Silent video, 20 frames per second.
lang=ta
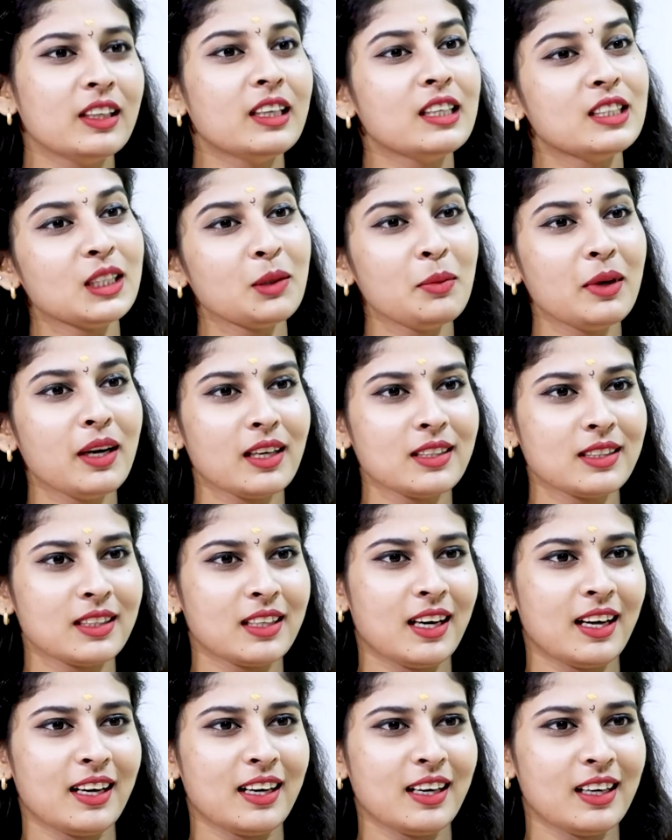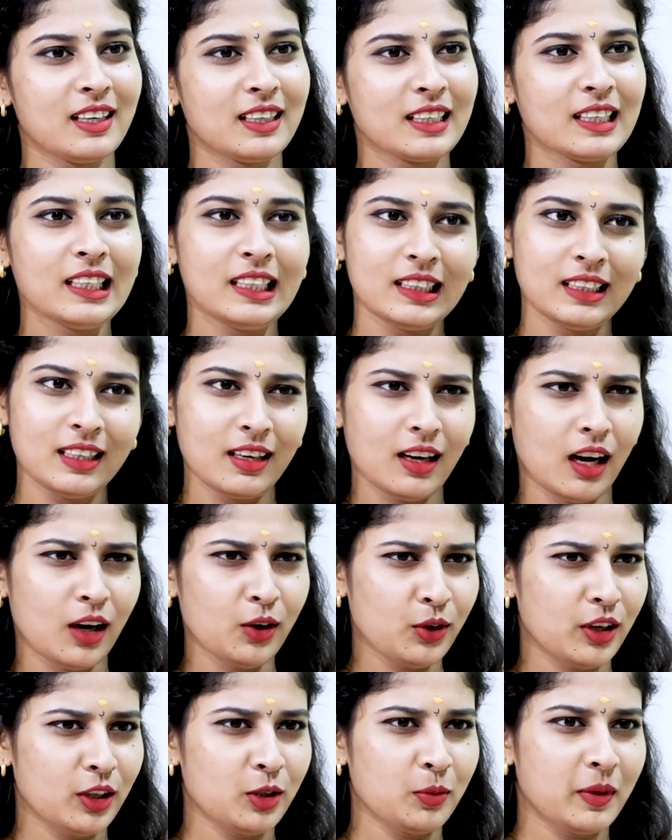இந்த ரிஷப ராசிக்காரர்களுக்கு இந்த
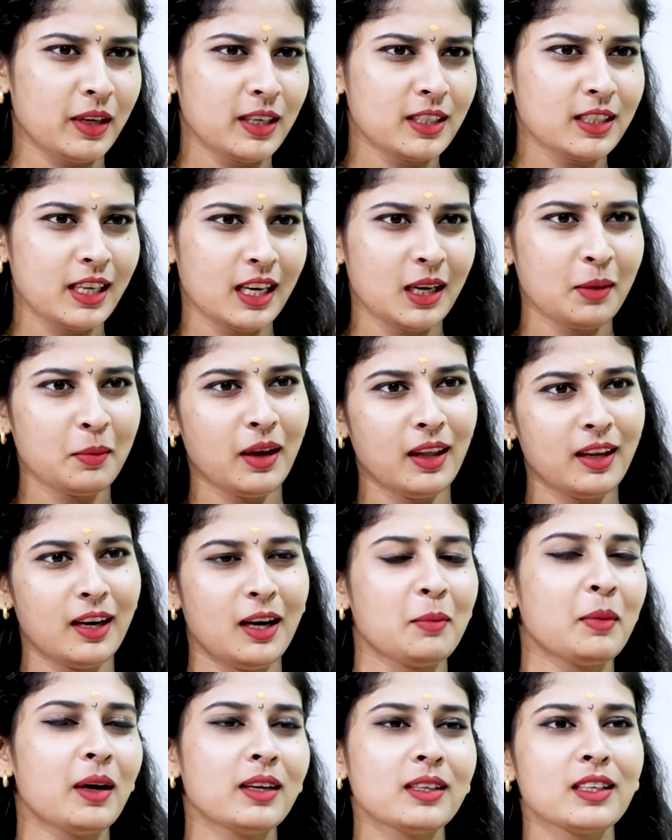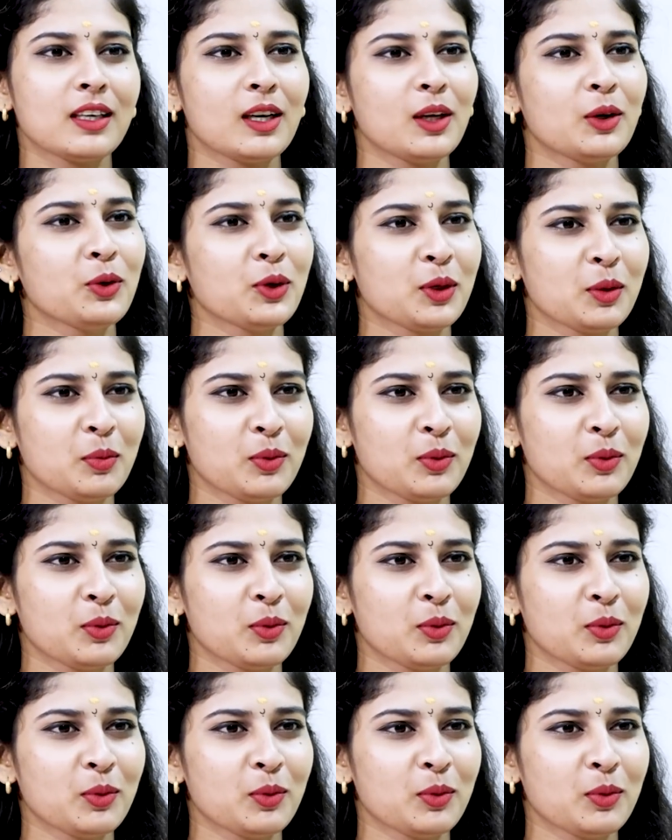ராகு கேது பயிற்சி என்ன மாதிரியான மாற்றங்களை கொடுக்க